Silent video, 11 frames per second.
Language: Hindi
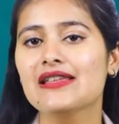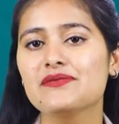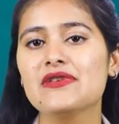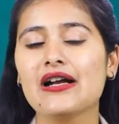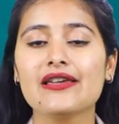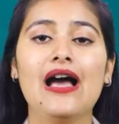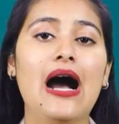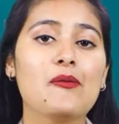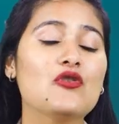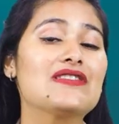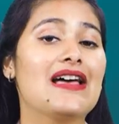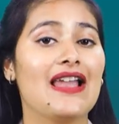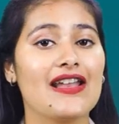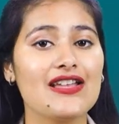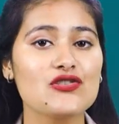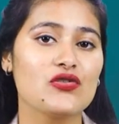तब जाके आपको
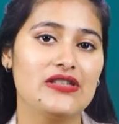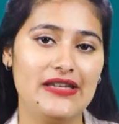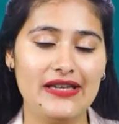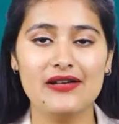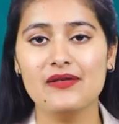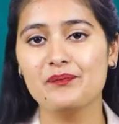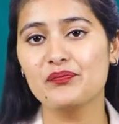सालाना जो ये